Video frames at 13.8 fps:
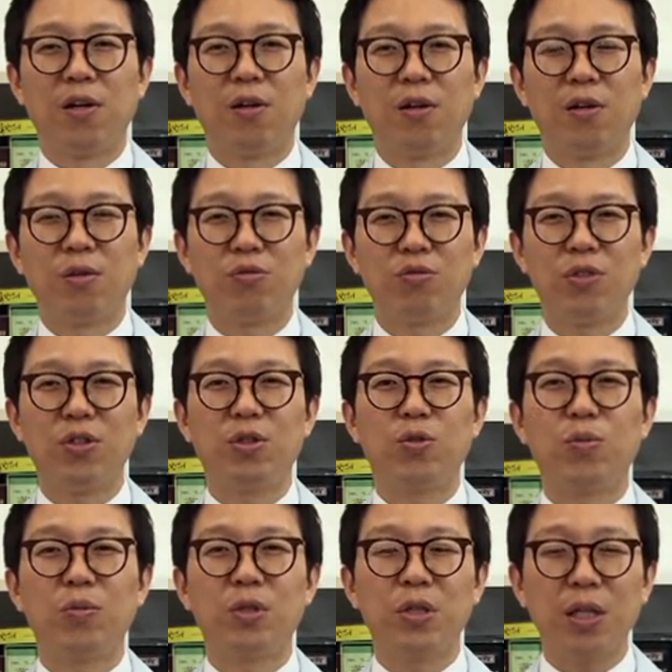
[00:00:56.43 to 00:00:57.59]
어, 술이
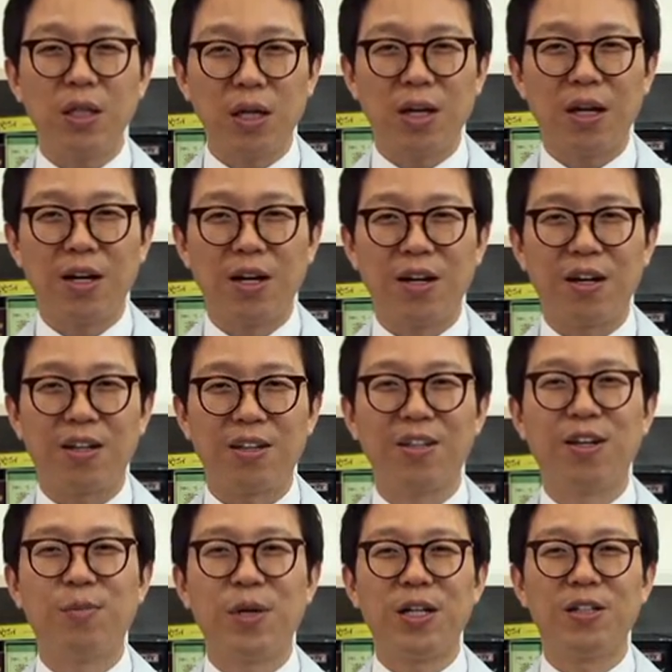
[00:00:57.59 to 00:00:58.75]
좀 세다 어,
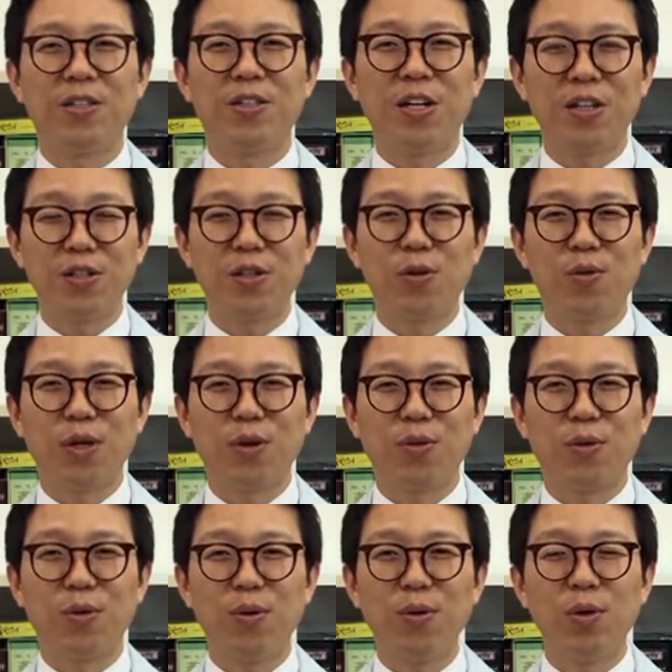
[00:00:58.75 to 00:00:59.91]
이런 말들을 하는 경우가
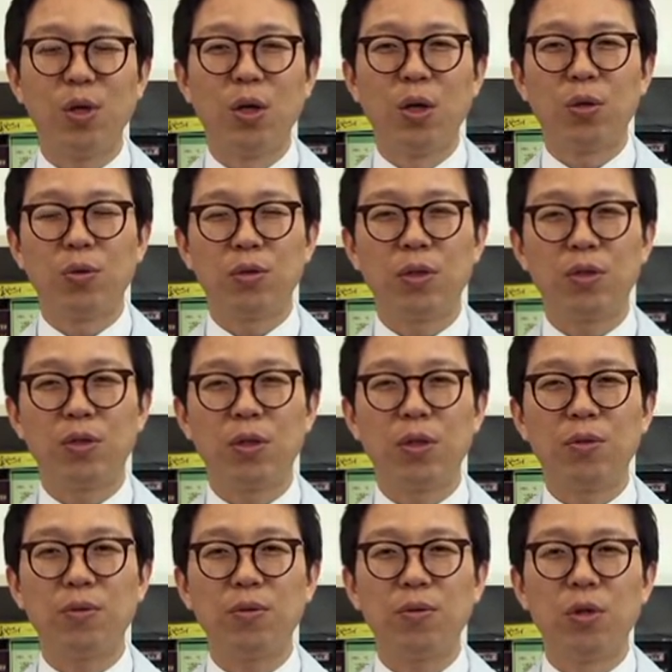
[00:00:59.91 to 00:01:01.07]
있고 또
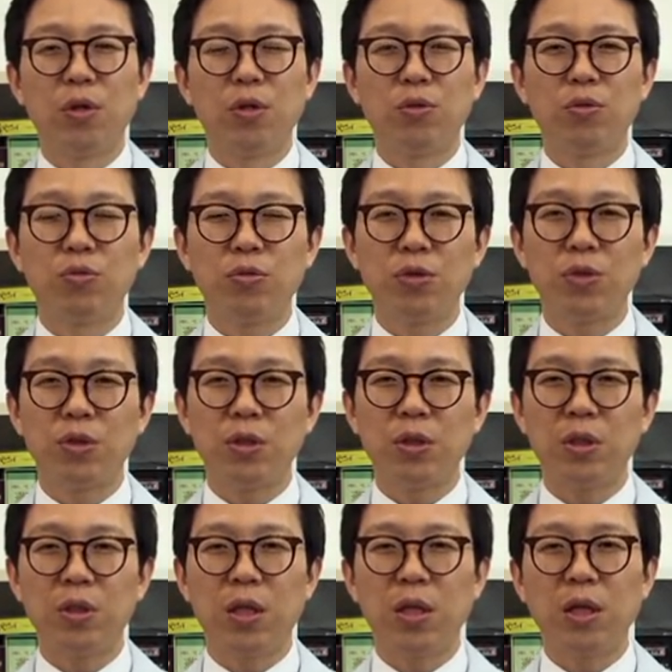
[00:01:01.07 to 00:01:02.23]
실제로
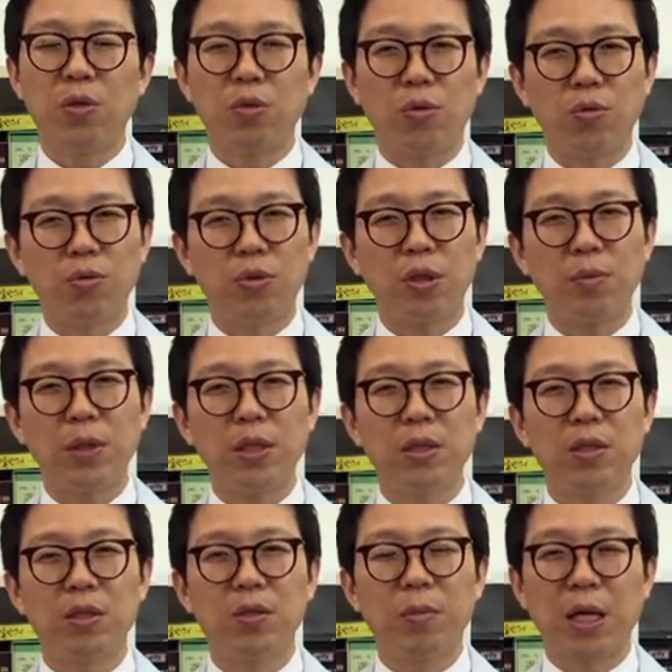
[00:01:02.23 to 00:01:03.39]
숙취에 좋은
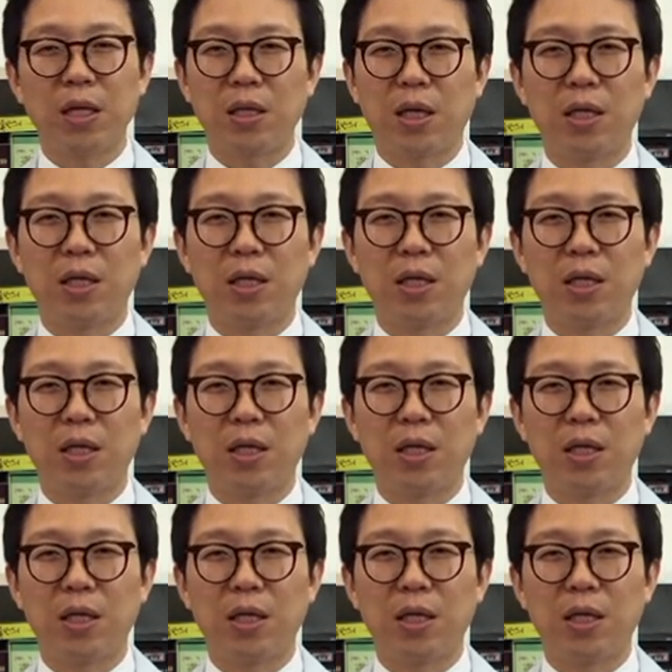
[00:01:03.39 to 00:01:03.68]
처방들을 많이